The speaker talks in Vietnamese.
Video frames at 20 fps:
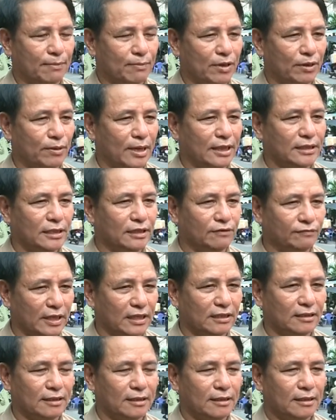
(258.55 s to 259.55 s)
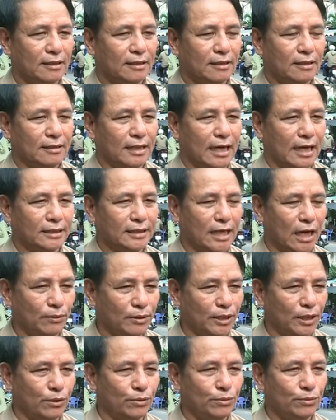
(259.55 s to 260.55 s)
văn hóa sinh viên đã giao
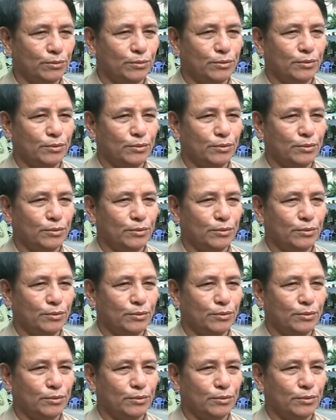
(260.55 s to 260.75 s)
lưu